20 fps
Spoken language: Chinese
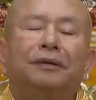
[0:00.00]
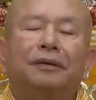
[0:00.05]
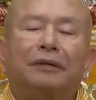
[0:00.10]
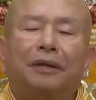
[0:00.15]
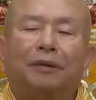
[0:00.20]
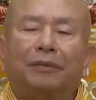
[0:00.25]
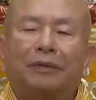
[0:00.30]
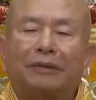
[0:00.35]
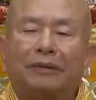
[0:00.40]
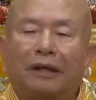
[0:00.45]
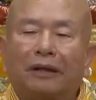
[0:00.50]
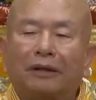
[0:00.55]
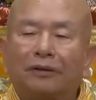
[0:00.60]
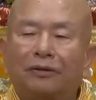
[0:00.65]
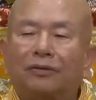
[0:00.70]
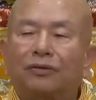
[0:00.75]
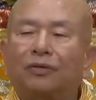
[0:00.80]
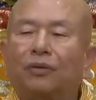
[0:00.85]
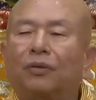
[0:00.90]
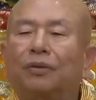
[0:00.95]
那么它的
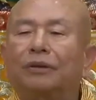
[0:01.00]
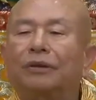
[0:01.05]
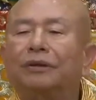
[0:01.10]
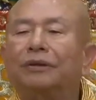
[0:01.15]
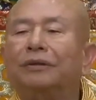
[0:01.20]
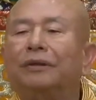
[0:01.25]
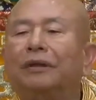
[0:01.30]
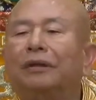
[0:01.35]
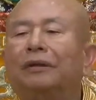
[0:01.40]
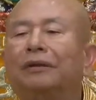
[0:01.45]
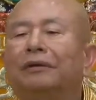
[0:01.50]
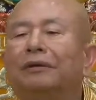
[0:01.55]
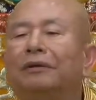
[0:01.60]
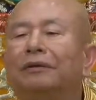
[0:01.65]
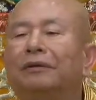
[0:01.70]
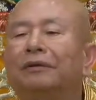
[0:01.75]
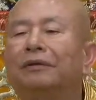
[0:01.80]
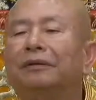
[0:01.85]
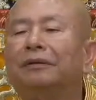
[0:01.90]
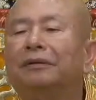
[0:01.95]
所印呢，
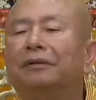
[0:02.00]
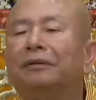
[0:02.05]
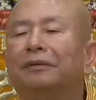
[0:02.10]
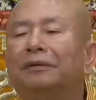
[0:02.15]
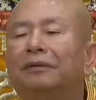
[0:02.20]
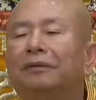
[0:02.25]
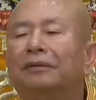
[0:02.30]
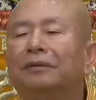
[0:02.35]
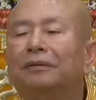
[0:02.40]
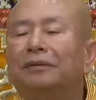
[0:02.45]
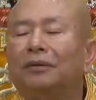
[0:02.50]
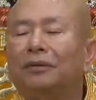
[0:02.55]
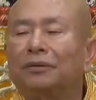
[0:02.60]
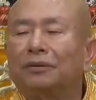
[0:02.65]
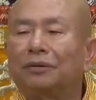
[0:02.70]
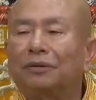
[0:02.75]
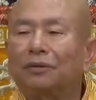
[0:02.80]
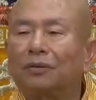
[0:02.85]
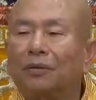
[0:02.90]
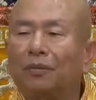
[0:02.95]
就
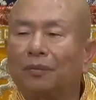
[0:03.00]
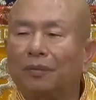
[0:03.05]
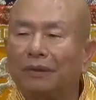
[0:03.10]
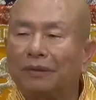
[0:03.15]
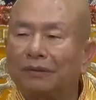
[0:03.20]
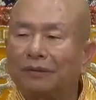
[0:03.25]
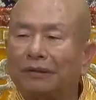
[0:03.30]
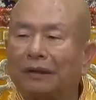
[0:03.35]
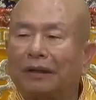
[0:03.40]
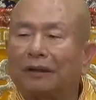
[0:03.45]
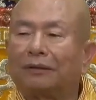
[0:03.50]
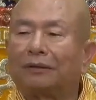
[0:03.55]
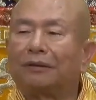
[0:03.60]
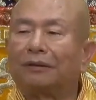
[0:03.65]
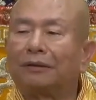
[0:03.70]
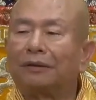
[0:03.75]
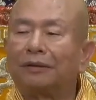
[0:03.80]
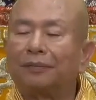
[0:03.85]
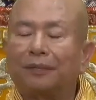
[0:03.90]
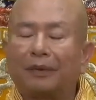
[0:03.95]
是我们讲的
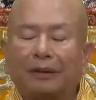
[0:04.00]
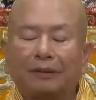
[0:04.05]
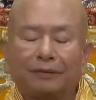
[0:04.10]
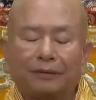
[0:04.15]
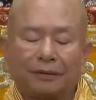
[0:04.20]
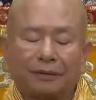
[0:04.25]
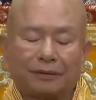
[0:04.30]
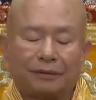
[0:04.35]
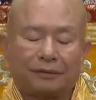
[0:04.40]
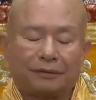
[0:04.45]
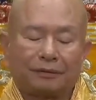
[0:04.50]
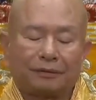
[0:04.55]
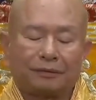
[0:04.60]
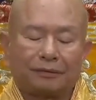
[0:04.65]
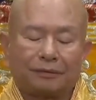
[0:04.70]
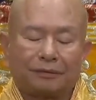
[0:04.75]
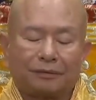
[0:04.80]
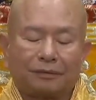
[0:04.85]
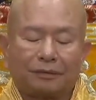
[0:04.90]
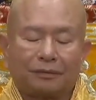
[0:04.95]
一般的
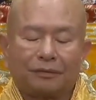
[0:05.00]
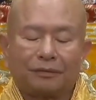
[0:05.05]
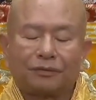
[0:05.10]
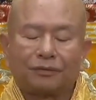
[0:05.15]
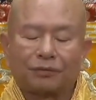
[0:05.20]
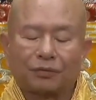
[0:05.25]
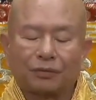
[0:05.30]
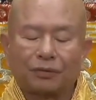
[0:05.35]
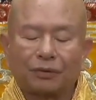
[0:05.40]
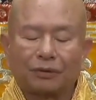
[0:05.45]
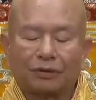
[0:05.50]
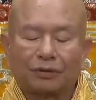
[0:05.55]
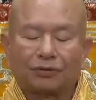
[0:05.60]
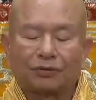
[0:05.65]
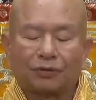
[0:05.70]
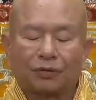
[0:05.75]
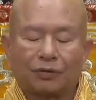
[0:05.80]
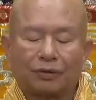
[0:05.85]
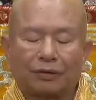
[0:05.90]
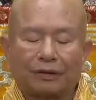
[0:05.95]
所有的
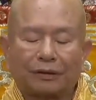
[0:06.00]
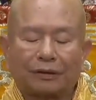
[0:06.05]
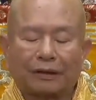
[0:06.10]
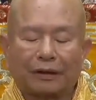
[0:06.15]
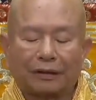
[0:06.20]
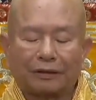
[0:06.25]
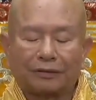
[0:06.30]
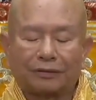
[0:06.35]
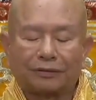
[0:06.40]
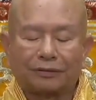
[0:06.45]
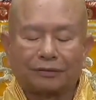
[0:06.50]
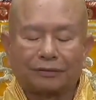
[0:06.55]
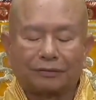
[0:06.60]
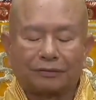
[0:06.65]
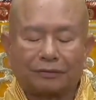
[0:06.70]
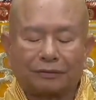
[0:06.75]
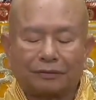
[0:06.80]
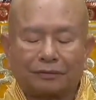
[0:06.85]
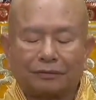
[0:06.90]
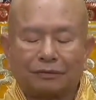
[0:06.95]
所印开始，
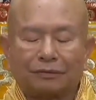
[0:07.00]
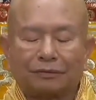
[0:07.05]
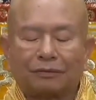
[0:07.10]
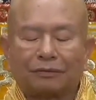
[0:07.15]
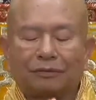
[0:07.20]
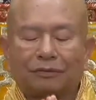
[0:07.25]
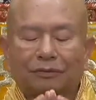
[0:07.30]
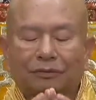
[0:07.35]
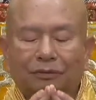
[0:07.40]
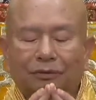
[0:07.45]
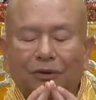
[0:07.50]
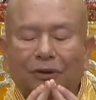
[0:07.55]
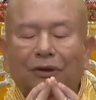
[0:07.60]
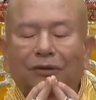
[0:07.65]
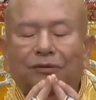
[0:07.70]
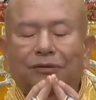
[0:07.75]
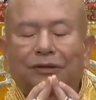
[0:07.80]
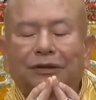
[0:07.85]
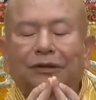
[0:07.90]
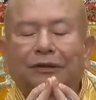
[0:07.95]
都要
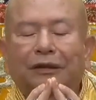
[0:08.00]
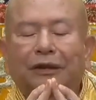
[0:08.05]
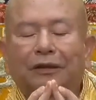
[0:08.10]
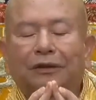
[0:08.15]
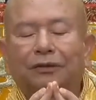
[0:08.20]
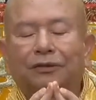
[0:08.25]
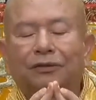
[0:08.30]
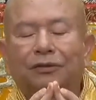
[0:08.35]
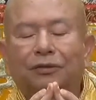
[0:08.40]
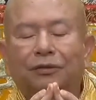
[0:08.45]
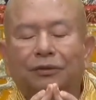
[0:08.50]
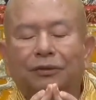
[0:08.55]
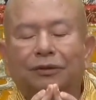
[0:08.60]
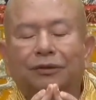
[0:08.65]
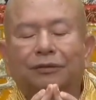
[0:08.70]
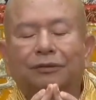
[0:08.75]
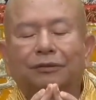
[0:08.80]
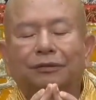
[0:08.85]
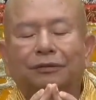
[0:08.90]
结它的所印。